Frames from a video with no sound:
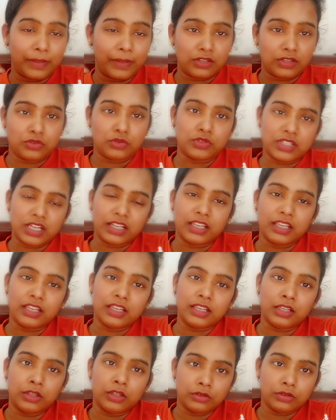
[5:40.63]
मैंने सोचा कि
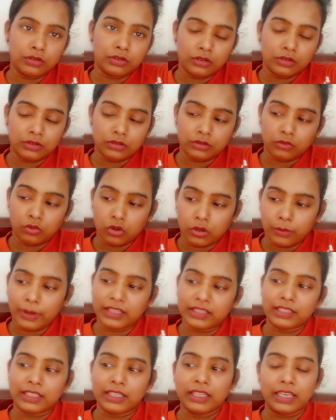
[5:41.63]
कोई
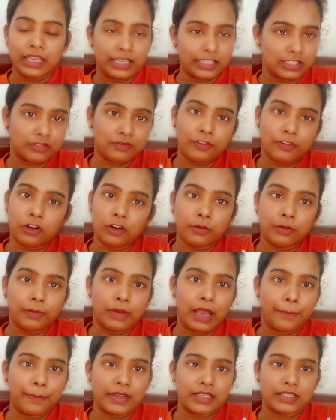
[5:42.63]
बात नहीं नेक्स्ट व्लॉग में
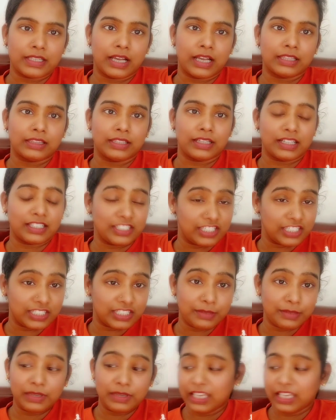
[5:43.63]
आपके साथ अच्छे
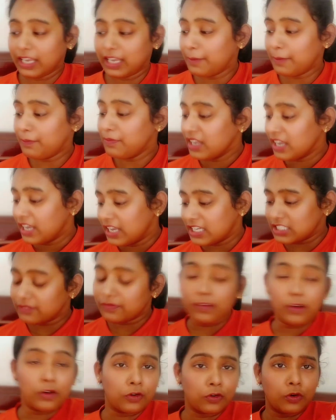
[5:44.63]
से मिलेंगे इस
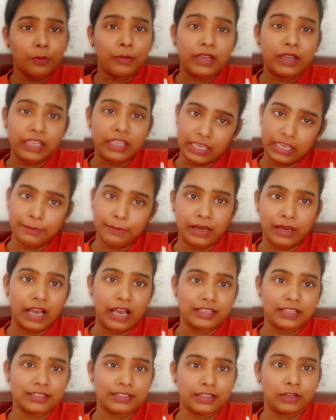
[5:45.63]
व्लॉग को मैं यहीं पे
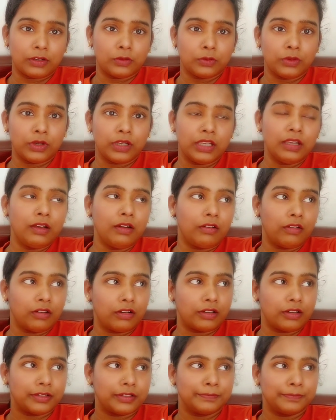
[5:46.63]
लास्ट करूँगी
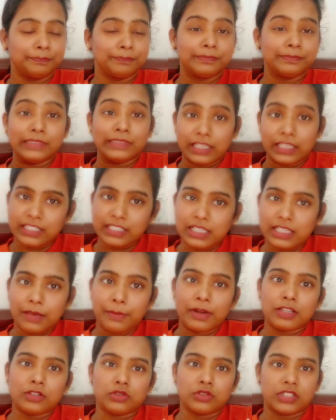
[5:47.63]
और इसलिए
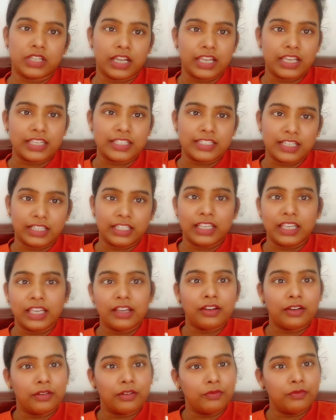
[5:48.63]
मैंने सोचा कि
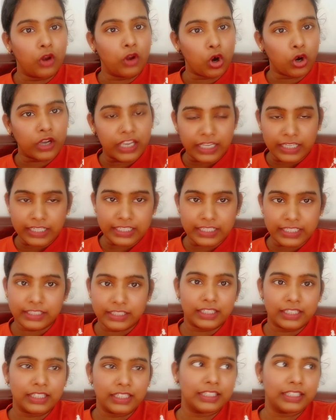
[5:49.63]
चलिए व्लॉग की एंडिंग
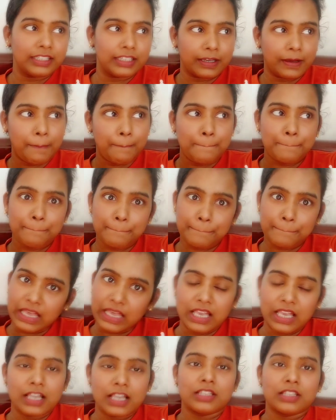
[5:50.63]
कर लेते हैं
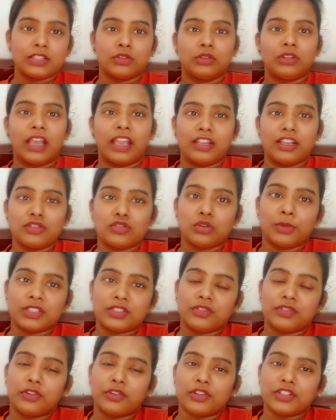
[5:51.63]
सो थैंक यू सो
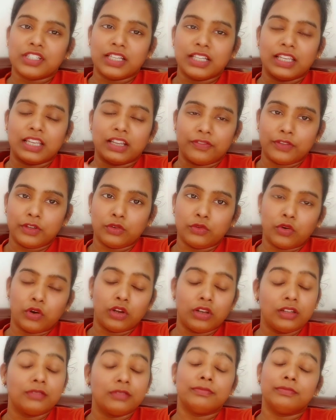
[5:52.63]
मच फॉर वॉचिंग लव यू
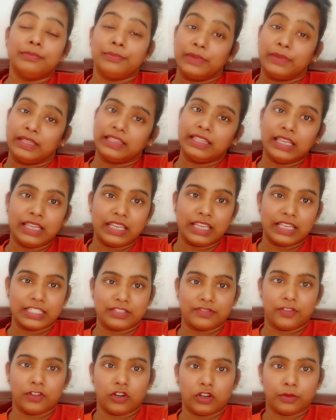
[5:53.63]
ऑल मिलते हैं
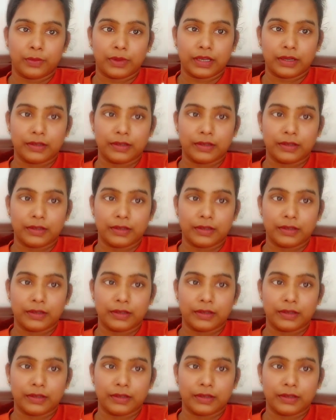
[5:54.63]
नेक्स्ट व्लॉग